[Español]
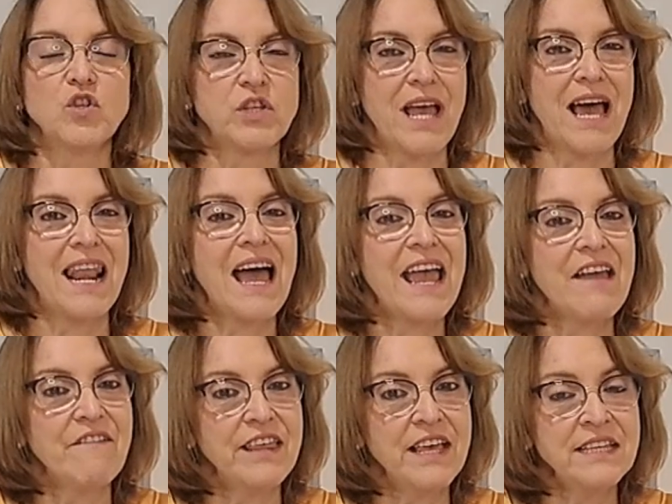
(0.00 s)
sea, las
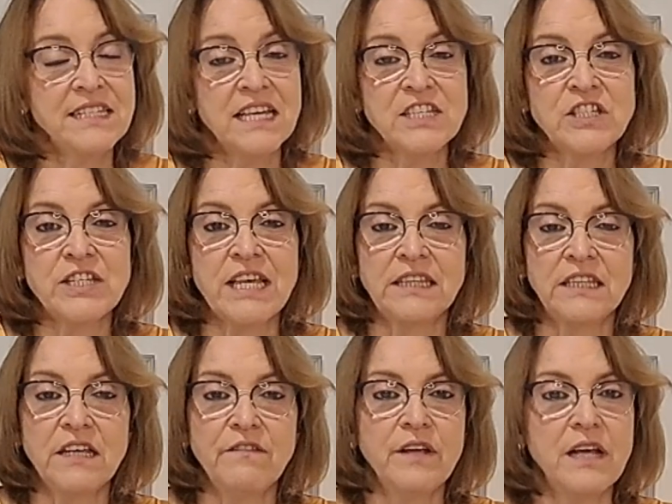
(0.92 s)
evidencias
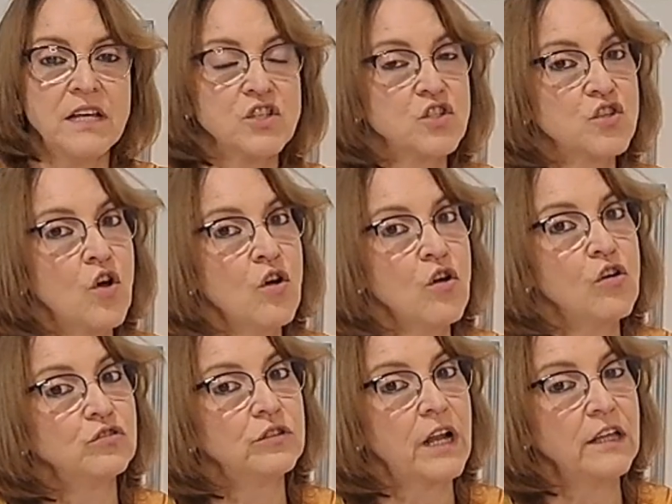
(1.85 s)
científicas son
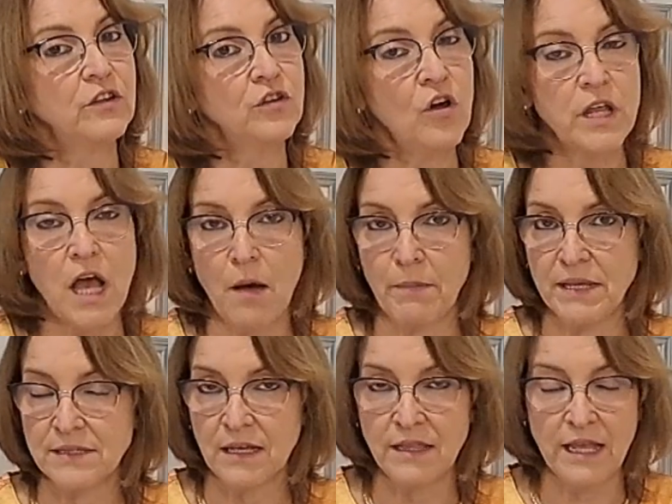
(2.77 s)
contradictorias a
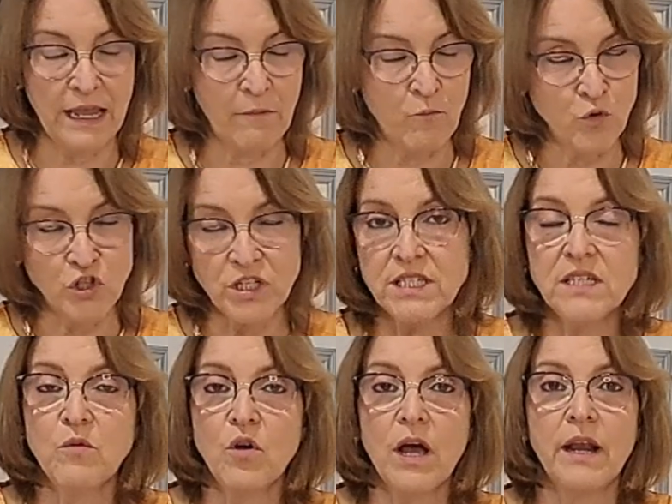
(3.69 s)
pesar de que en
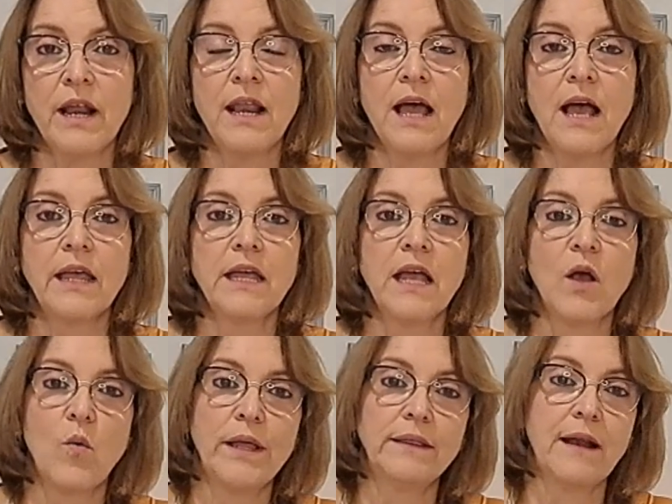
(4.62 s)
muchísimos canales aquí
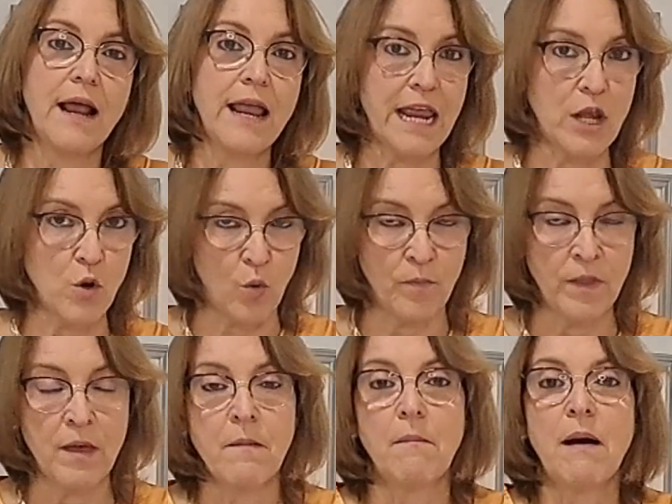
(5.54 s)
encuentras que no.
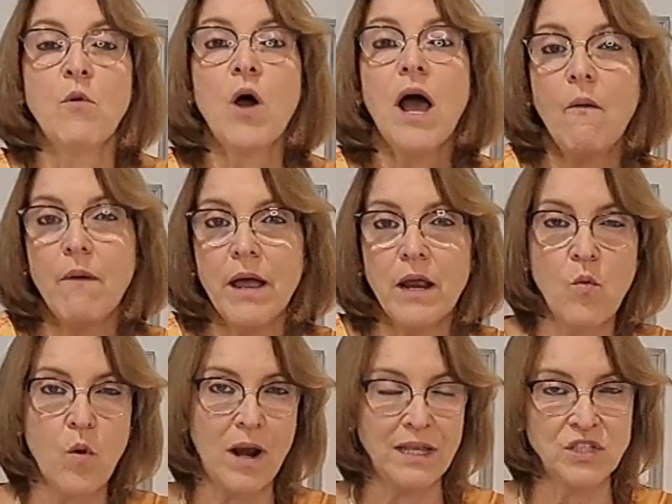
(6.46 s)
Vamos a ver
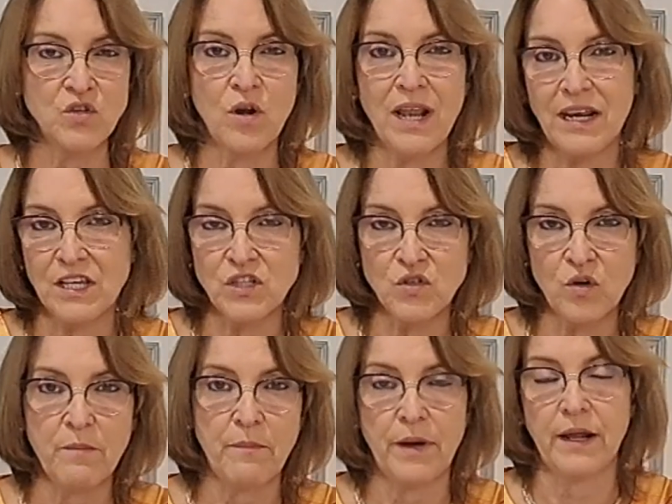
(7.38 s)
cuáles son las
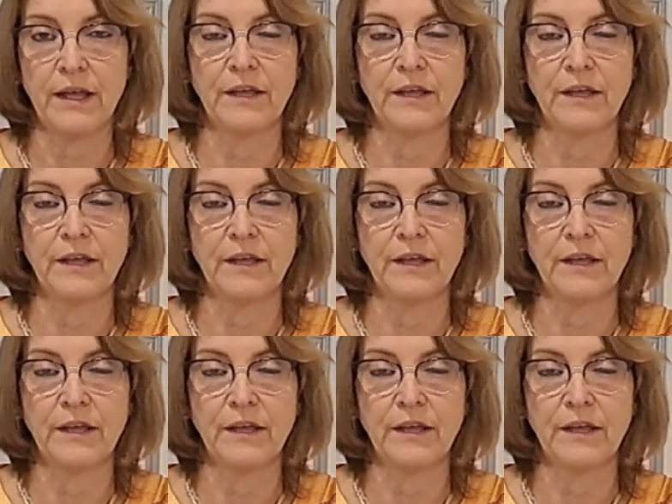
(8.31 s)
razones para